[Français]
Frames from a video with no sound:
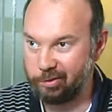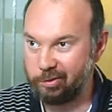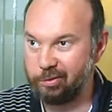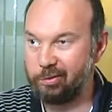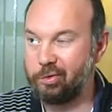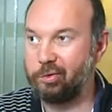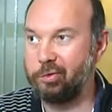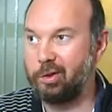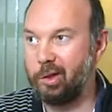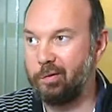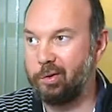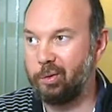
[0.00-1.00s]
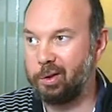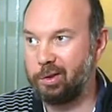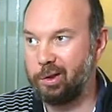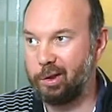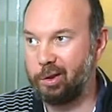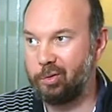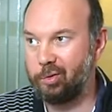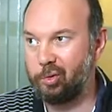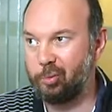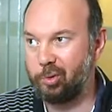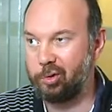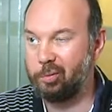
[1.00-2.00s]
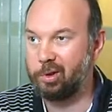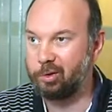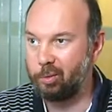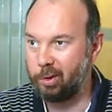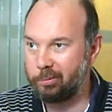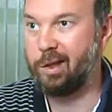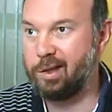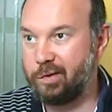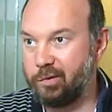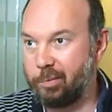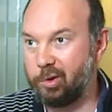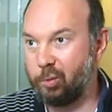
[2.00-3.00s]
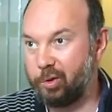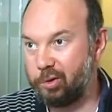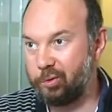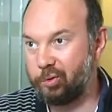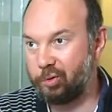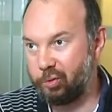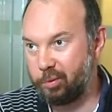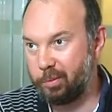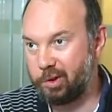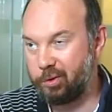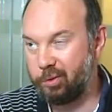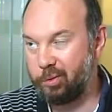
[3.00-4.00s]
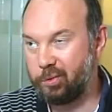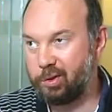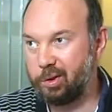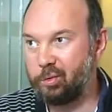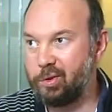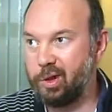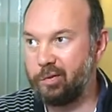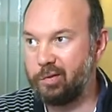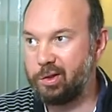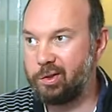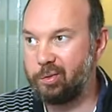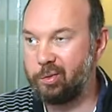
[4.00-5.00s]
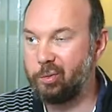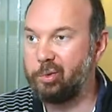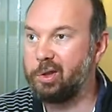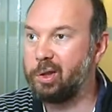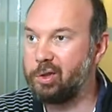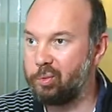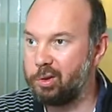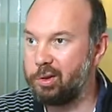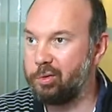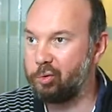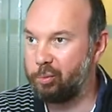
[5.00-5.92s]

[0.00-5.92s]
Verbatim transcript: ans, je travaille au Crédit Agricole depuis 2003 et ça fait maintenant 8 ans que je suis webmaster au sein du service communication client